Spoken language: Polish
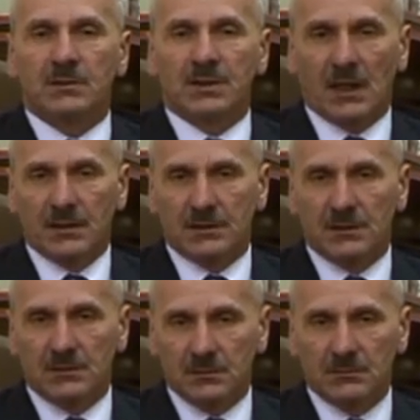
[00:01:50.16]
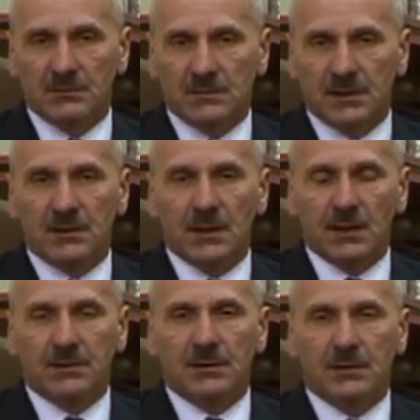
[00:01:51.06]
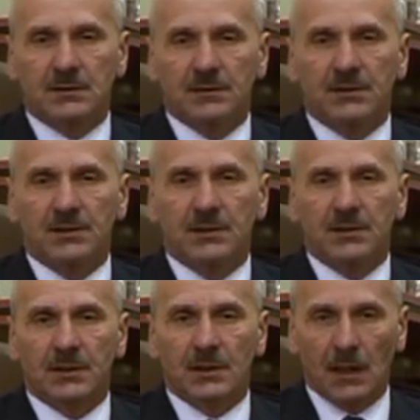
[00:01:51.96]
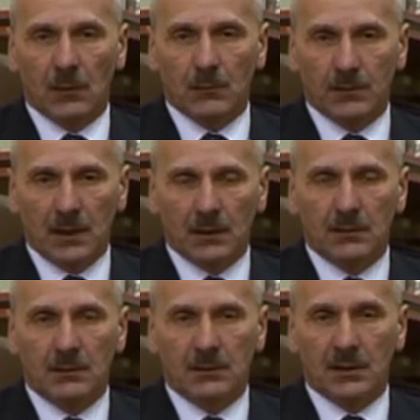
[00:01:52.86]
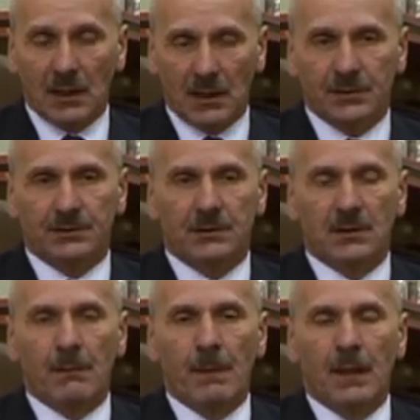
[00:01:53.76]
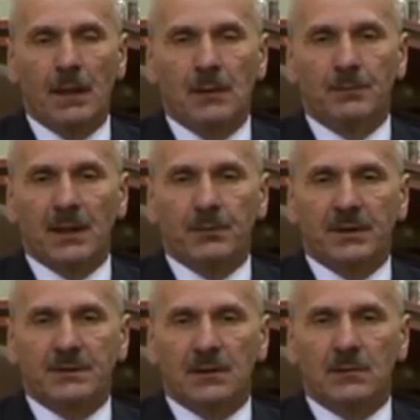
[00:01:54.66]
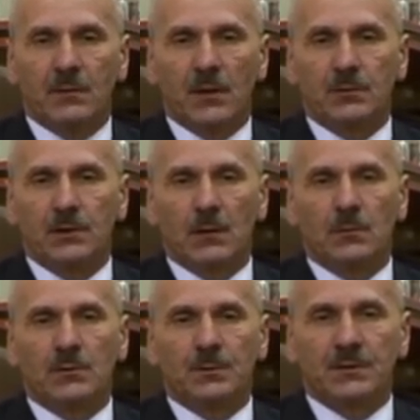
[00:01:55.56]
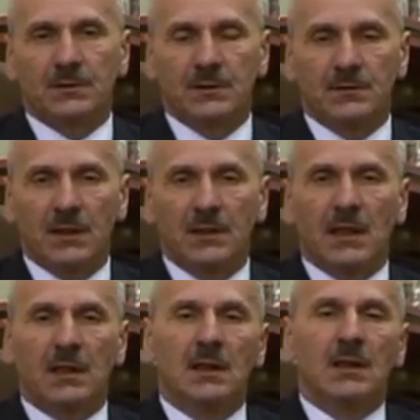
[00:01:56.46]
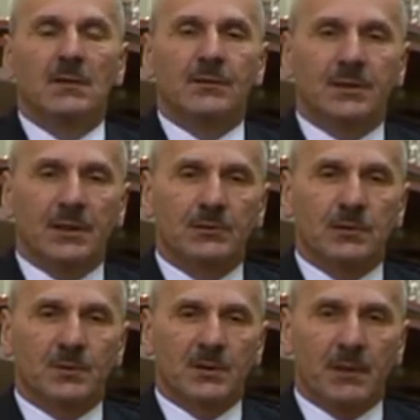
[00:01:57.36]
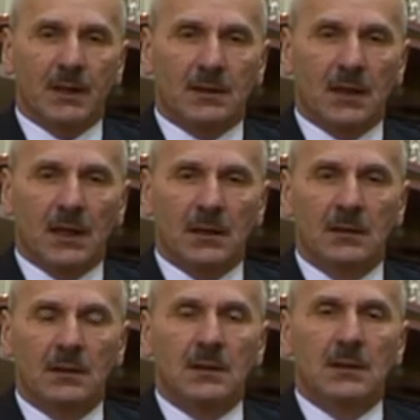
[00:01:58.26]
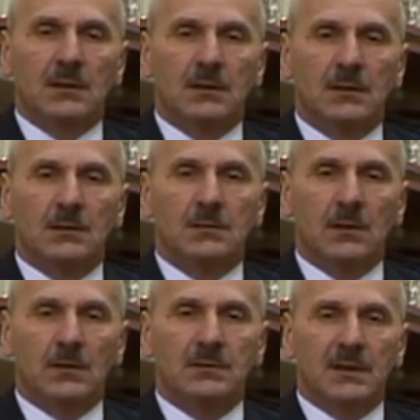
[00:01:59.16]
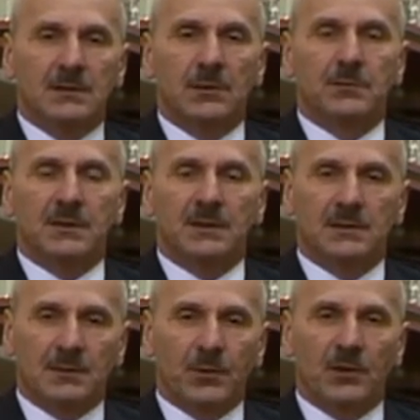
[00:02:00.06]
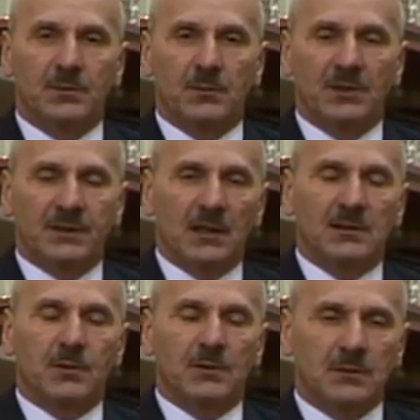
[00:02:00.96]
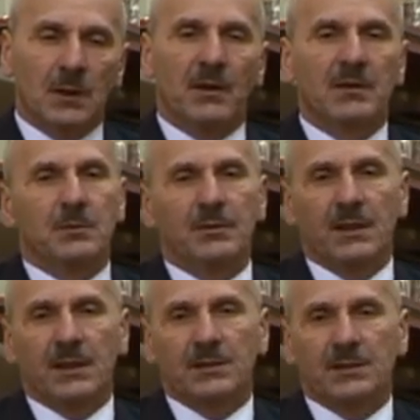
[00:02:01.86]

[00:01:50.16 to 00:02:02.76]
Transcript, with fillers: mieszkańcy tej, tej, tej dzielnicy wnieśli kilka uwag, kilkanaście. Pan prezydent do wielu się odniósł pozytywnie, jednak w sześciu przypadkach y, no, nie zgodzi się z prośbą mieszkańców, bo to naprawdę były takie